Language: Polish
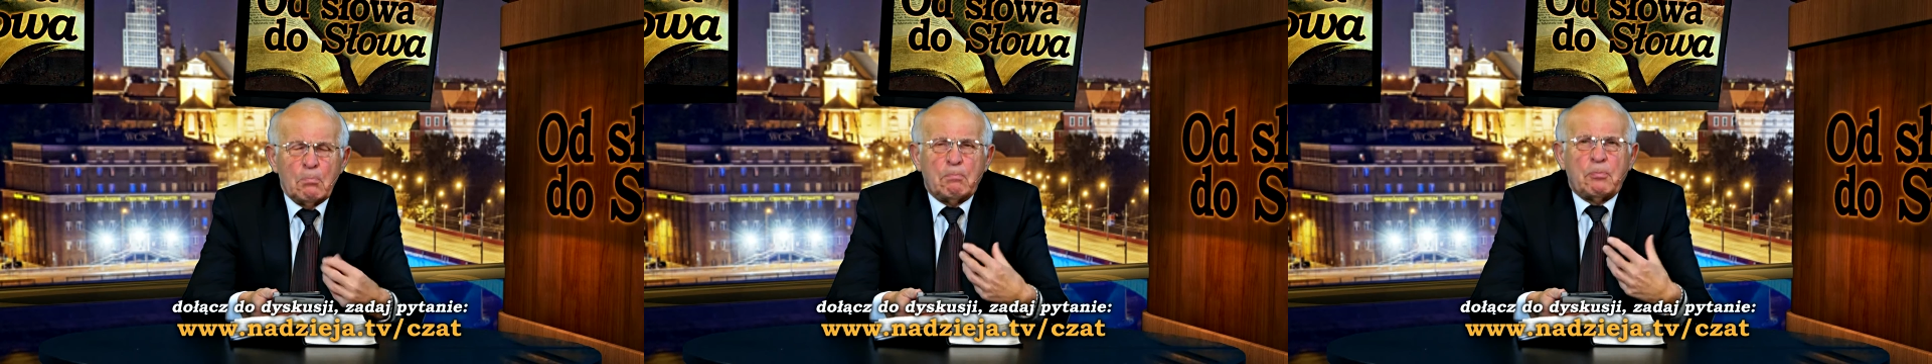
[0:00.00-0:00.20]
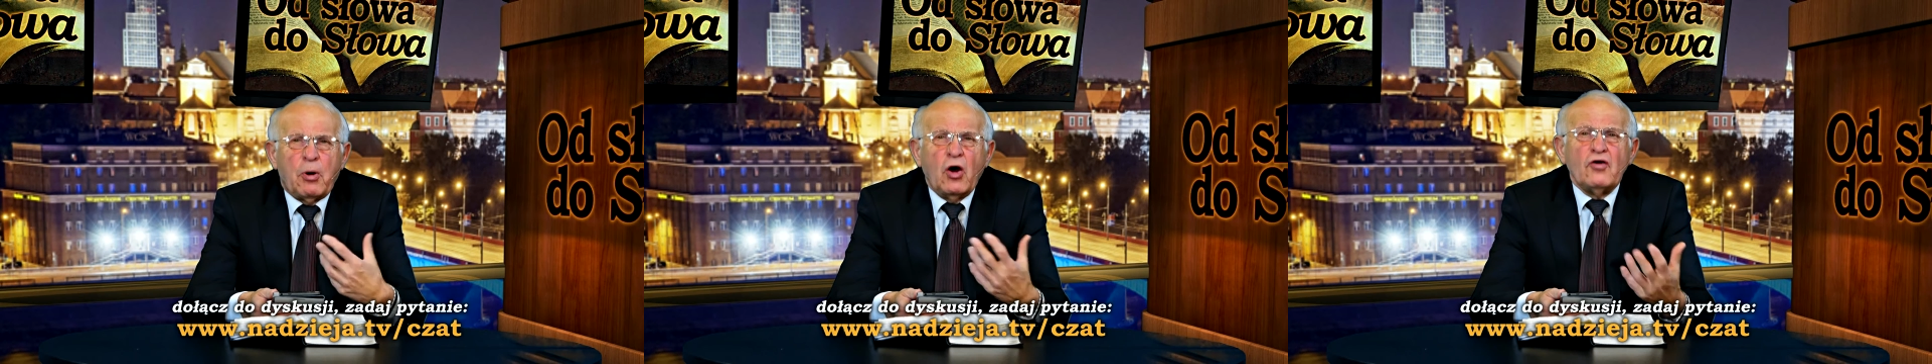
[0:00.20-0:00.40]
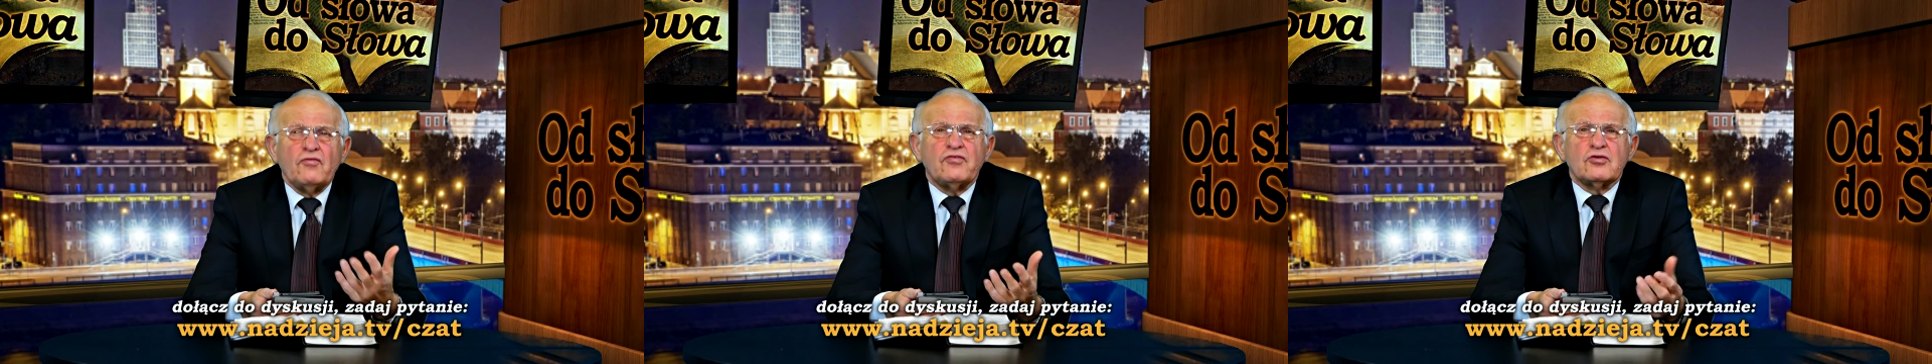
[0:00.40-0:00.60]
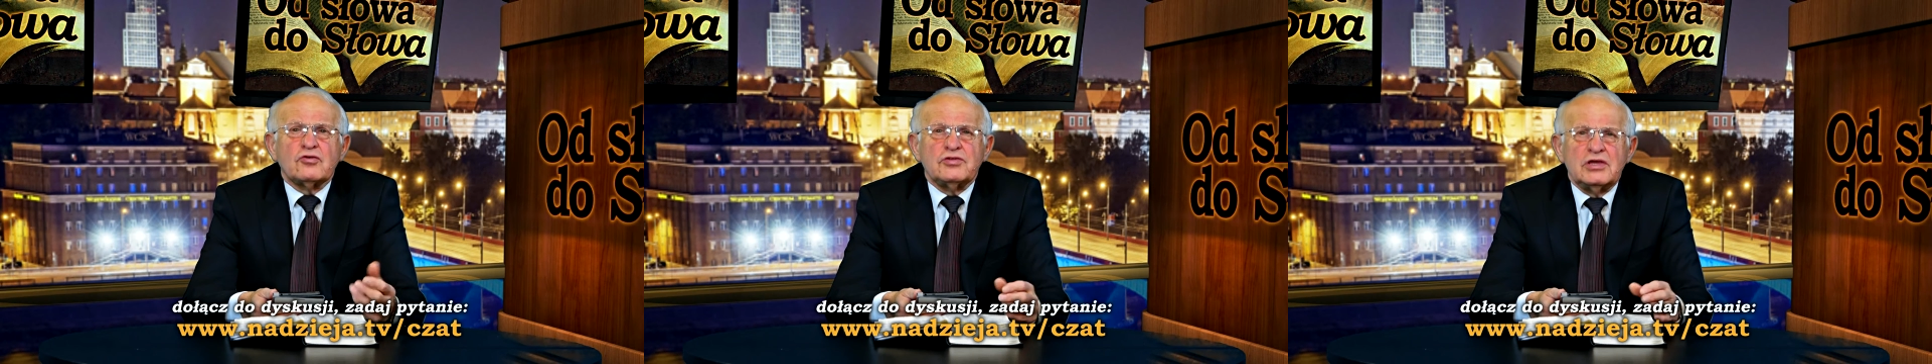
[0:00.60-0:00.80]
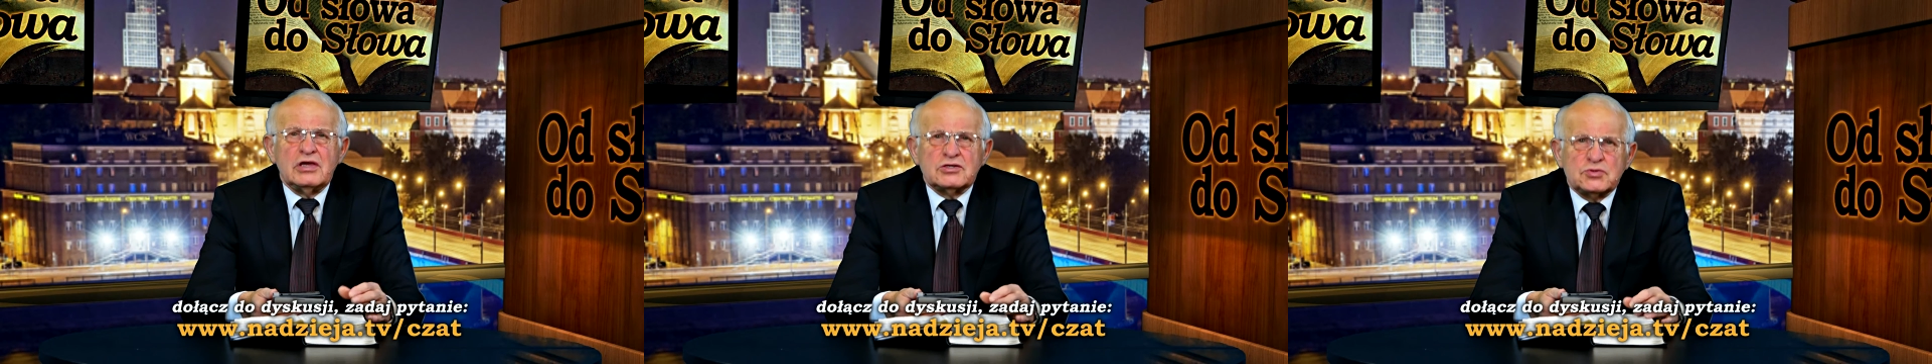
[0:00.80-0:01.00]

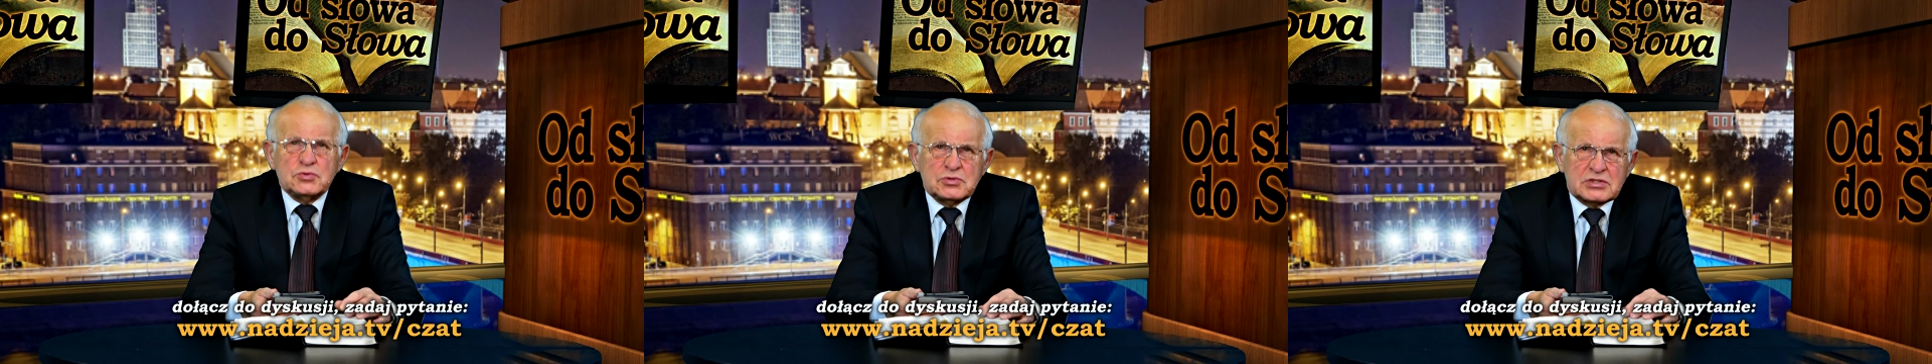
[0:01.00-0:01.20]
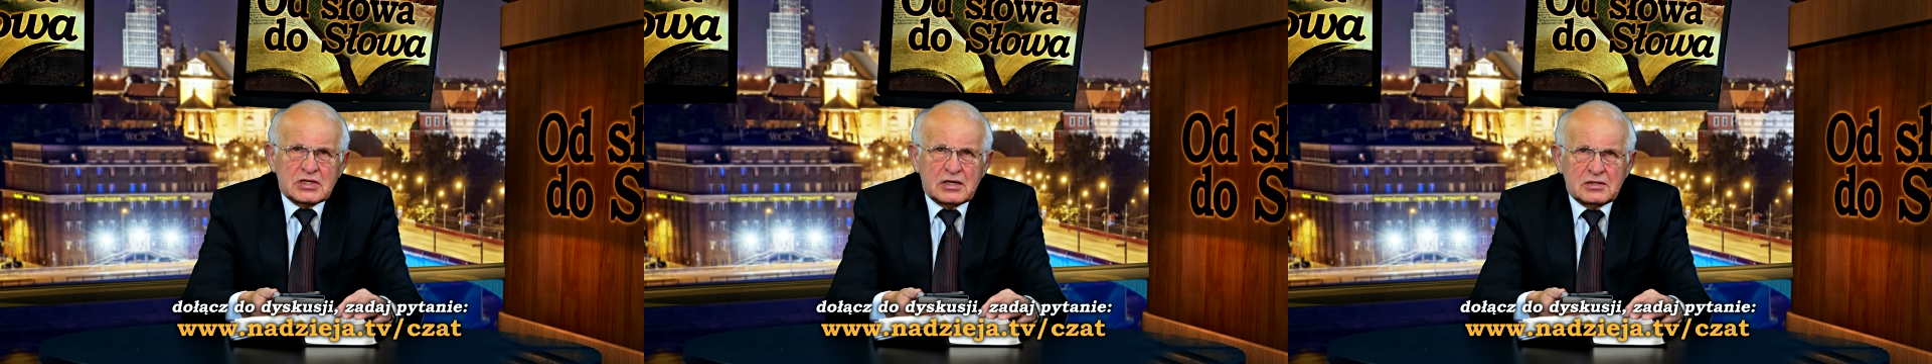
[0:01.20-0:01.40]
powrót Jezusa